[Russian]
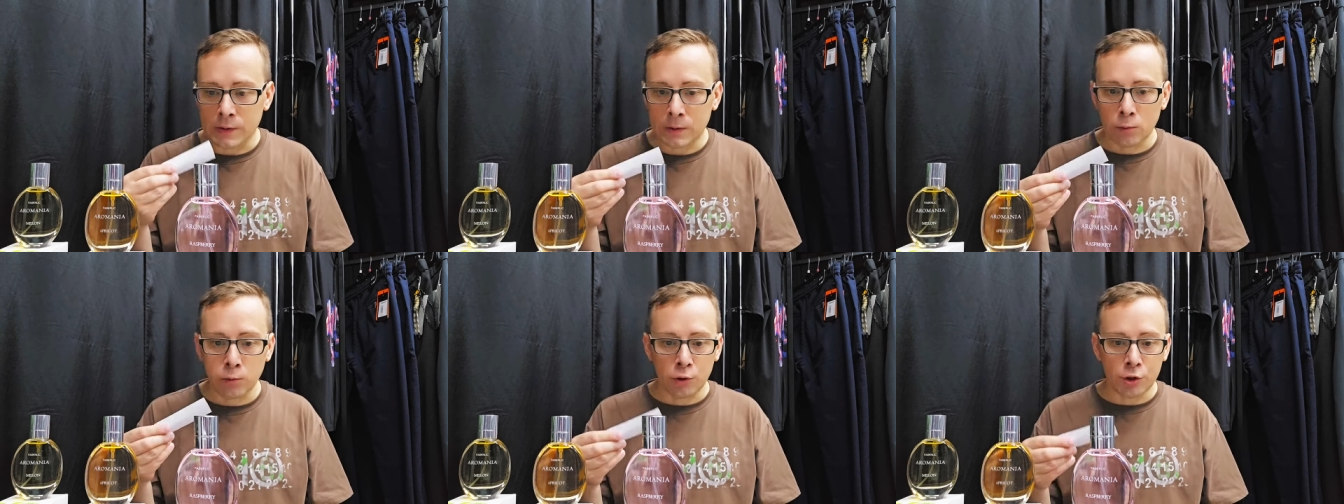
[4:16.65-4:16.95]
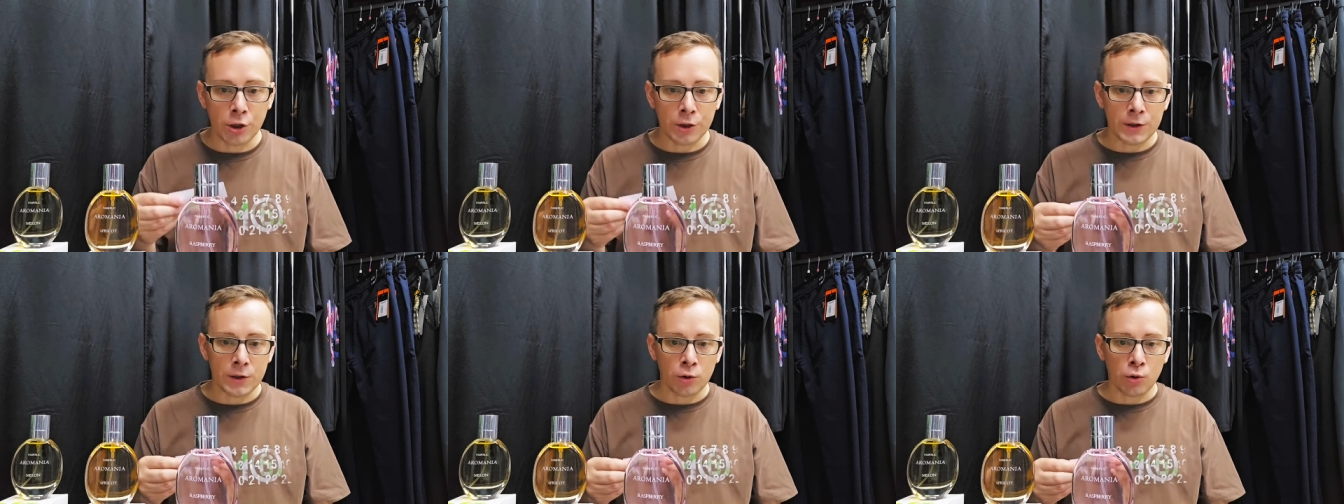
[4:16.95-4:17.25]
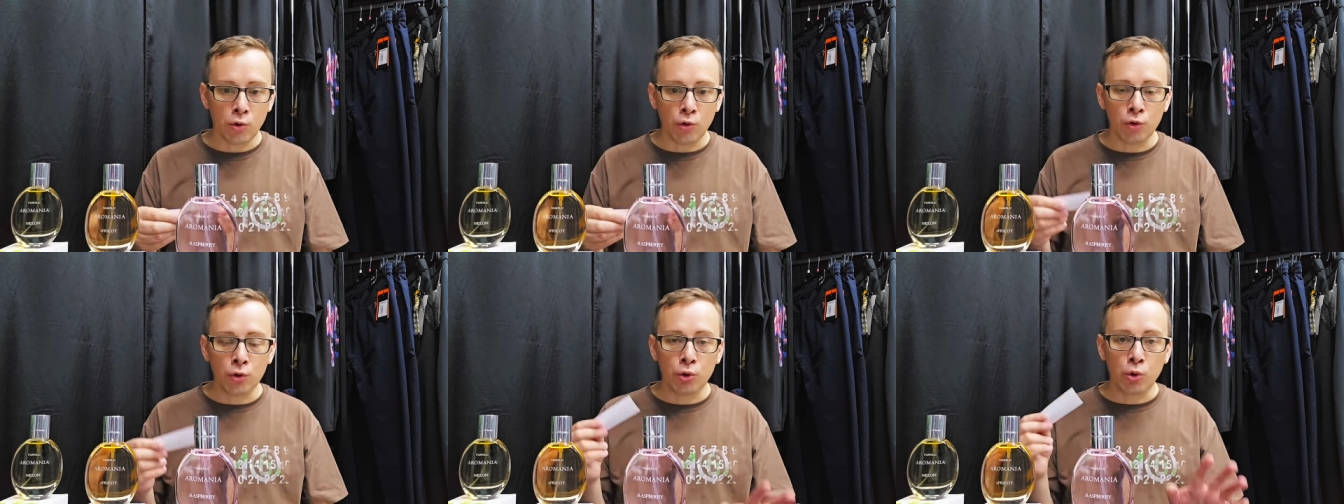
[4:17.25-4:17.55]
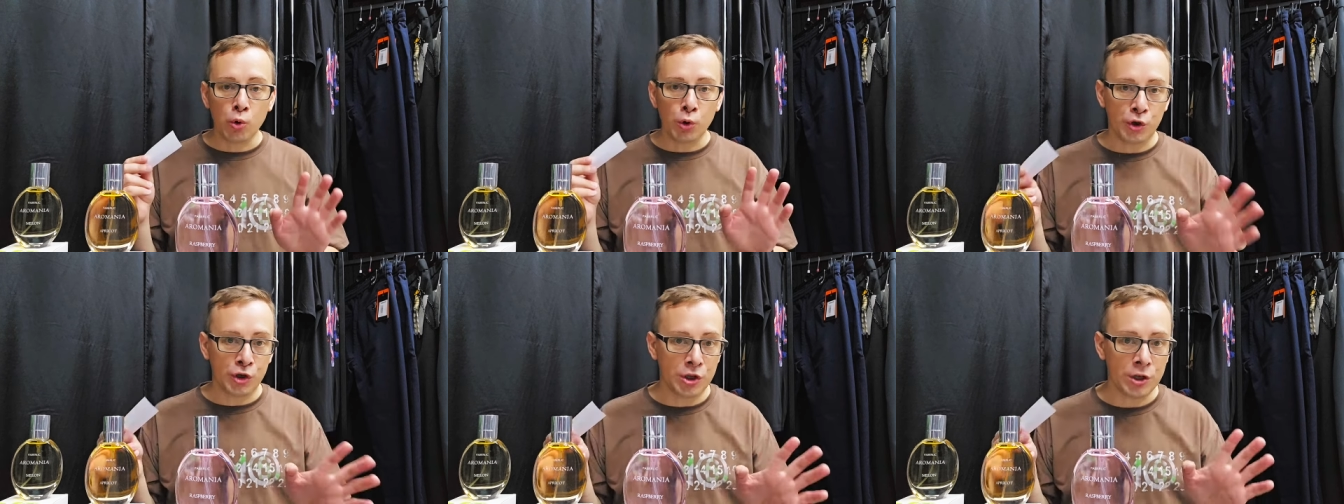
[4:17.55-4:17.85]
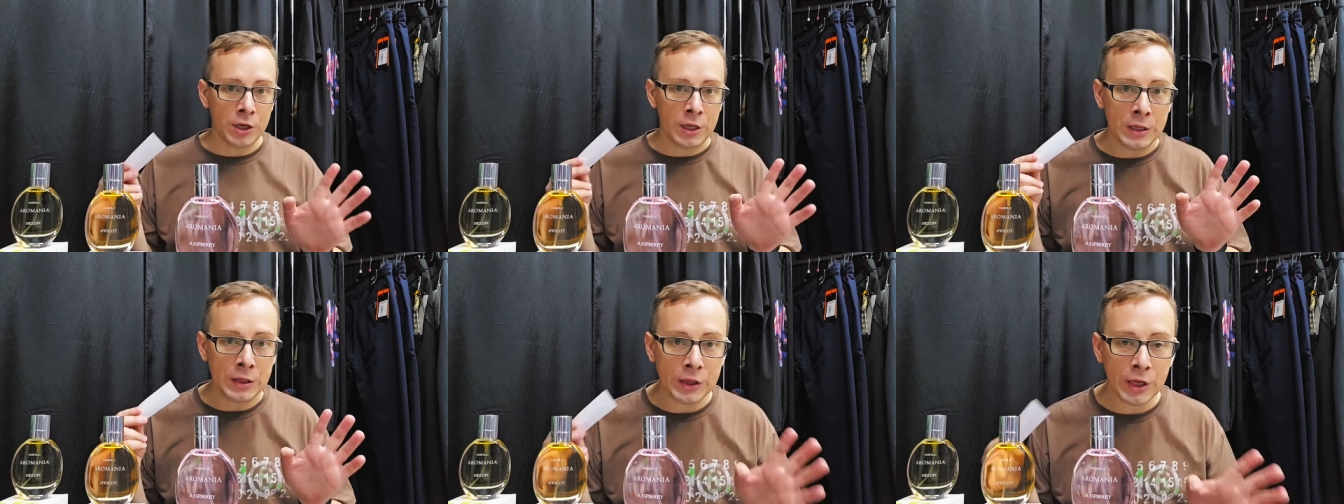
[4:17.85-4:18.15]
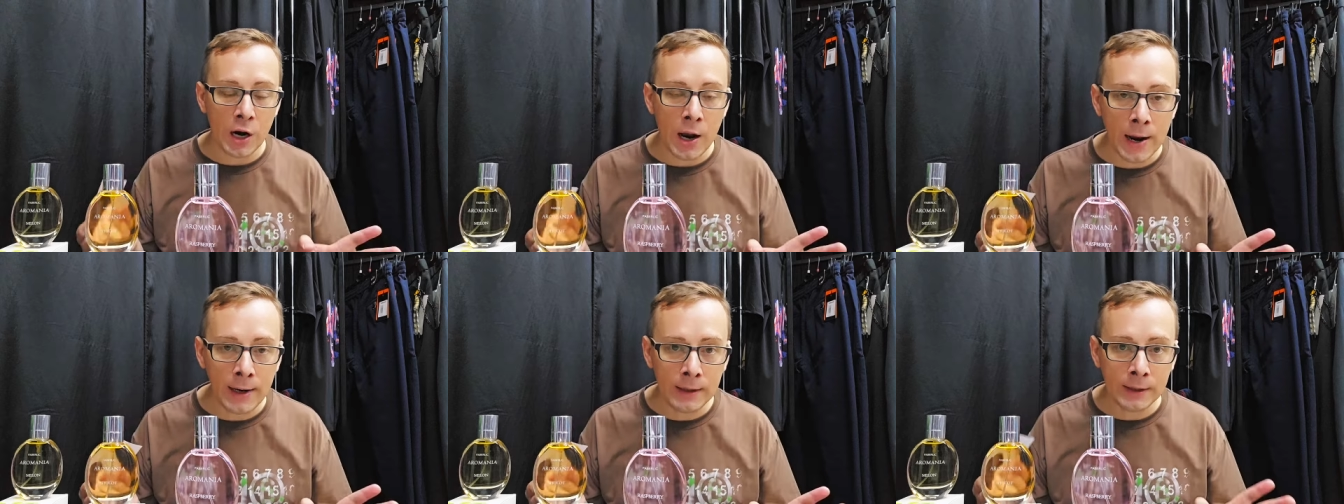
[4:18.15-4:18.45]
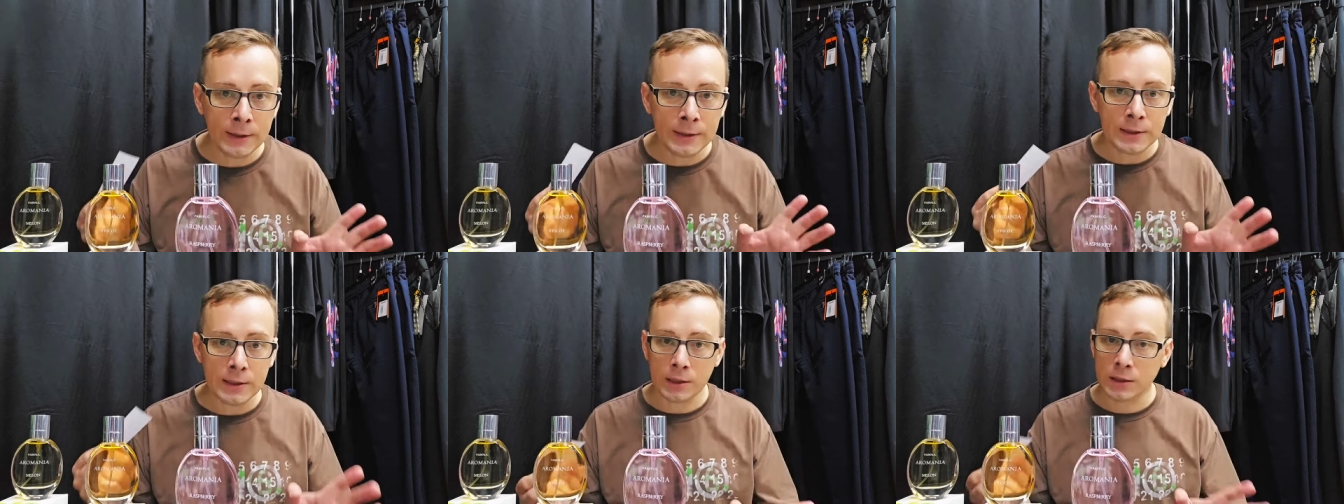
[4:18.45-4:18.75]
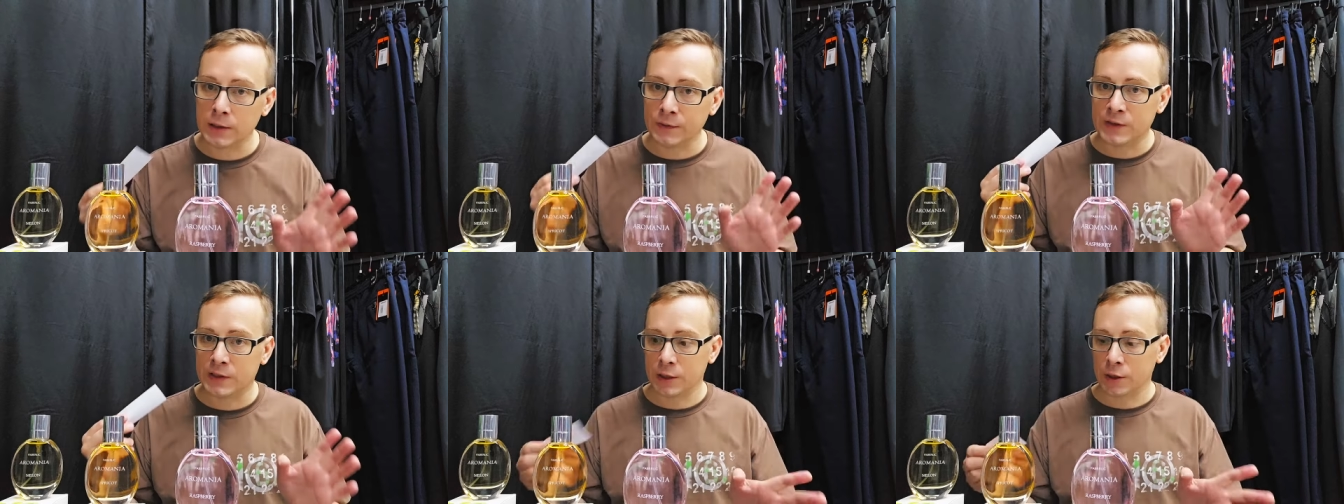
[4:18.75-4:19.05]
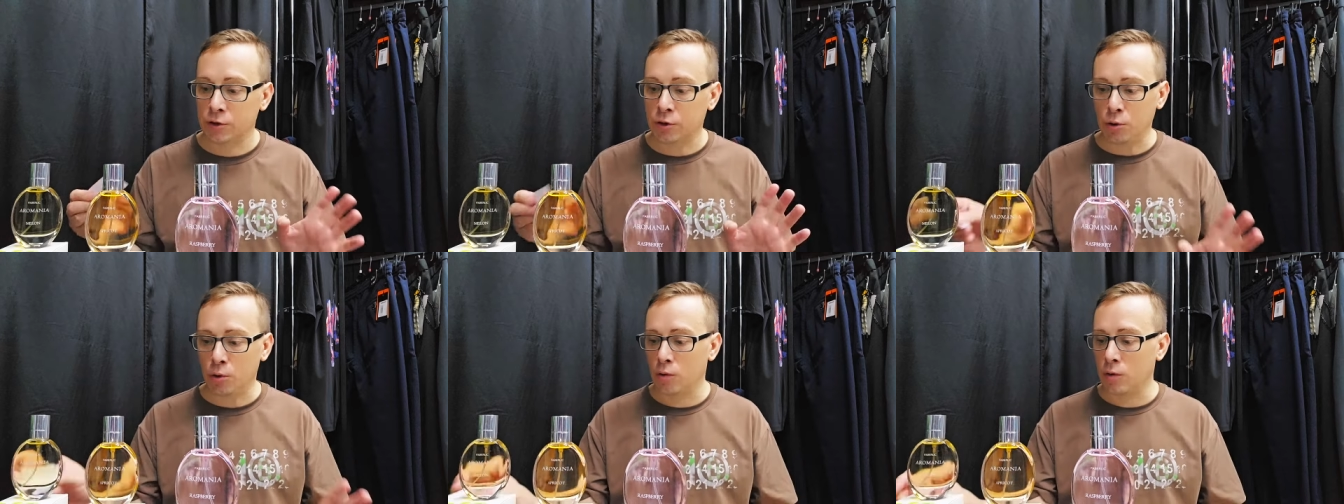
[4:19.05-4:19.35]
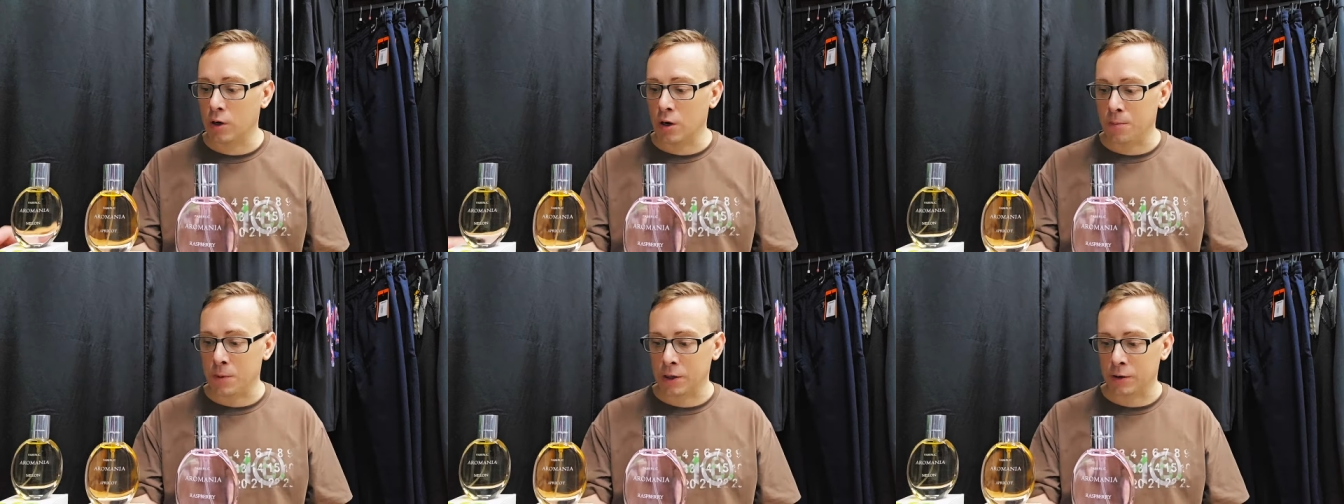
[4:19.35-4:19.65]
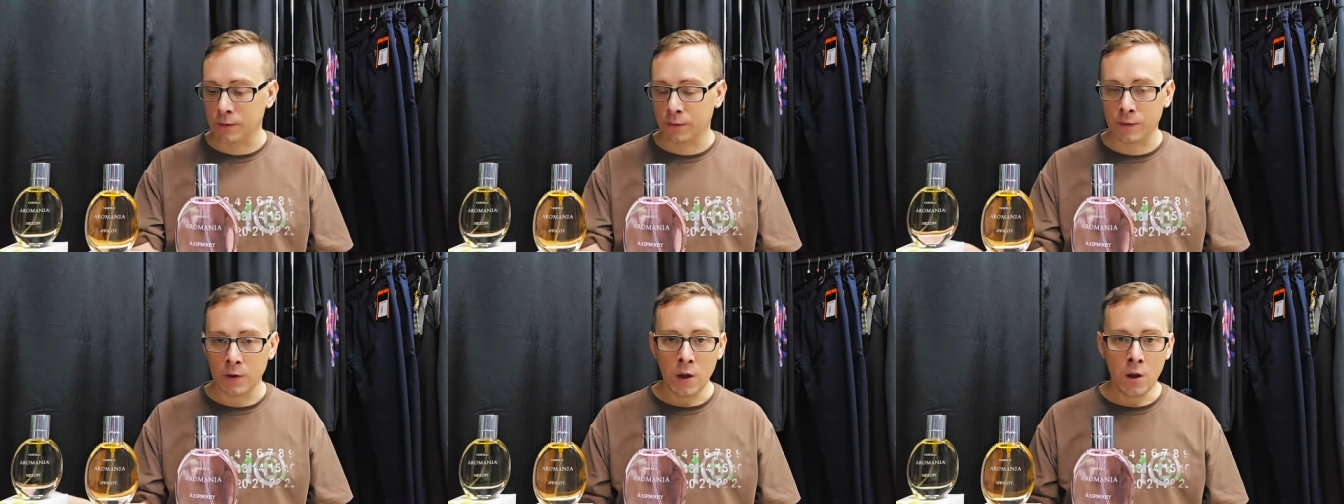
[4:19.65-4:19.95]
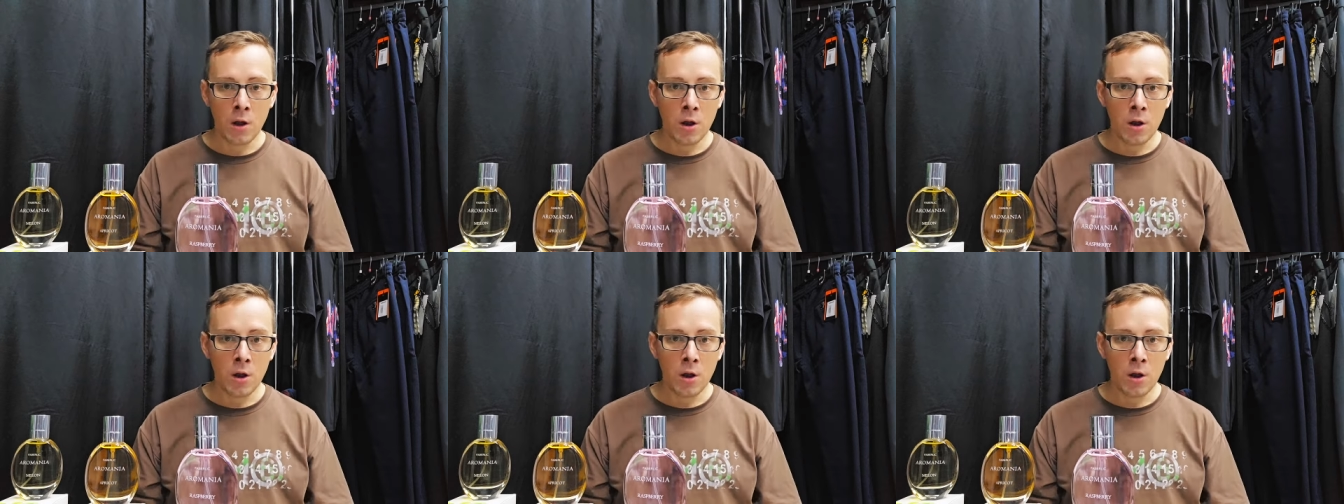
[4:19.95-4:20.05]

Слушайте, но ну он точно нейтральный из этих всех трех ароматов.